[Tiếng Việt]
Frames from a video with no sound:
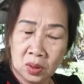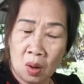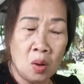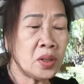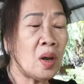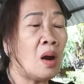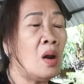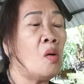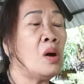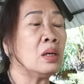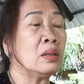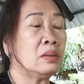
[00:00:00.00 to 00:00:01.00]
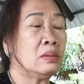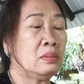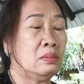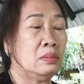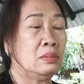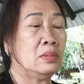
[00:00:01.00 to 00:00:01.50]
cô cho luôn
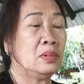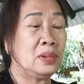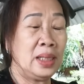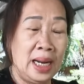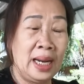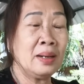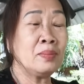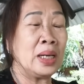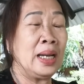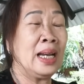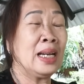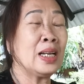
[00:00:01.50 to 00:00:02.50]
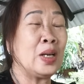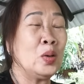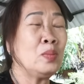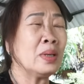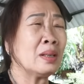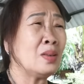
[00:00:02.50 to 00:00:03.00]
ghen mà ghen cái
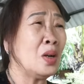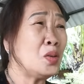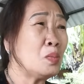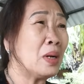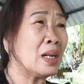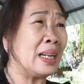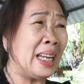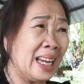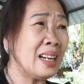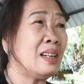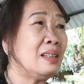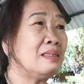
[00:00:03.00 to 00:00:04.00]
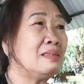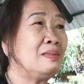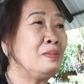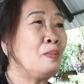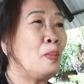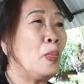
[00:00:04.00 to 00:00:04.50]
kiểu mà cứ nói chúng là được ghen đó
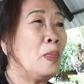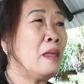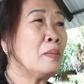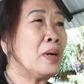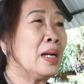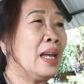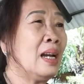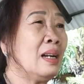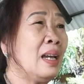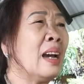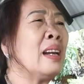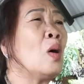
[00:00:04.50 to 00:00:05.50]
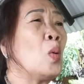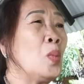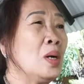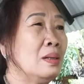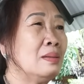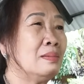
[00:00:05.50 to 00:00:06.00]
nhưng mà ghen ghen anh
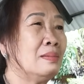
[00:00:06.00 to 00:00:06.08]
hùng á